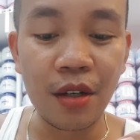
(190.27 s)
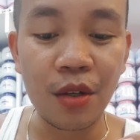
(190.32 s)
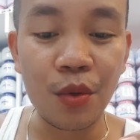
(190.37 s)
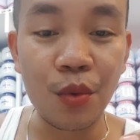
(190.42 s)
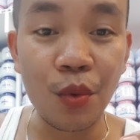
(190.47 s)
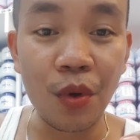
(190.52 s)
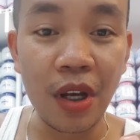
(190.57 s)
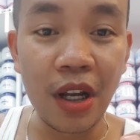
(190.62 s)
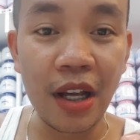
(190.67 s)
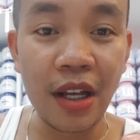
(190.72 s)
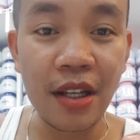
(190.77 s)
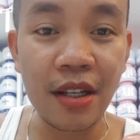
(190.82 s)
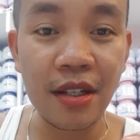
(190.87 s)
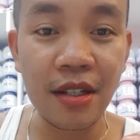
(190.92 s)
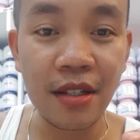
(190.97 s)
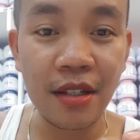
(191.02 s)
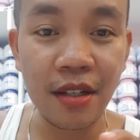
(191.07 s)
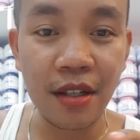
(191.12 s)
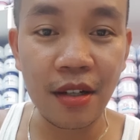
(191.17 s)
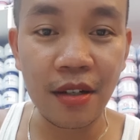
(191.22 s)
kulay
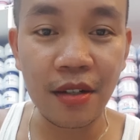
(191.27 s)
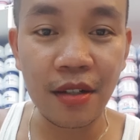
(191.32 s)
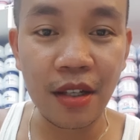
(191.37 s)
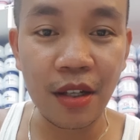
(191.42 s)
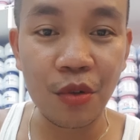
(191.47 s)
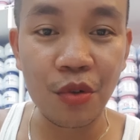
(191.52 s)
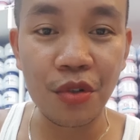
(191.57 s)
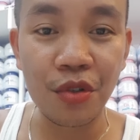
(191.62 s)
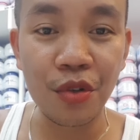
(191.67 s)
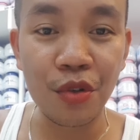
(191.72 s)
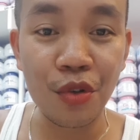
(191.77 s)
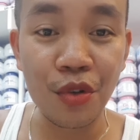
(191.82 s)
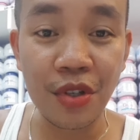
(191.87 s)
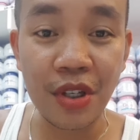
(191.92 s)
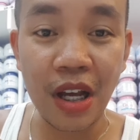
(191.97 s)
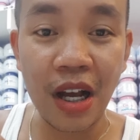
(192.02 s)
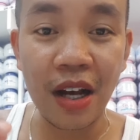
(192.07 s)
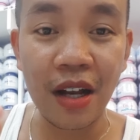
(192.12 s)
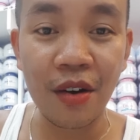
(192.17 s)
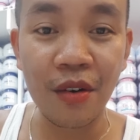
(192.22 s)
no? na gusto niyo
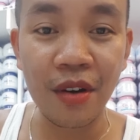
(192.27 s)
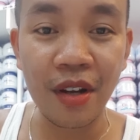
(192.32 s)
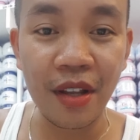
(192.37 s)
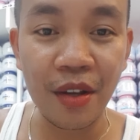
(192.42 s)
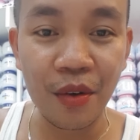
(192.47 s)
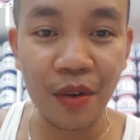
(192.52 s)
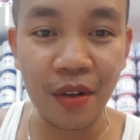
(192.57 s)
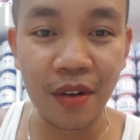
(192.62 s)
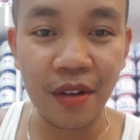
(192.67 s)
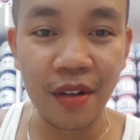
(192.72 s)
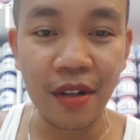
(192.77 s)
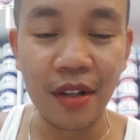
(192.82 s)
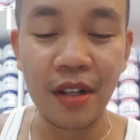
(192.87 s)
sa araw na yon.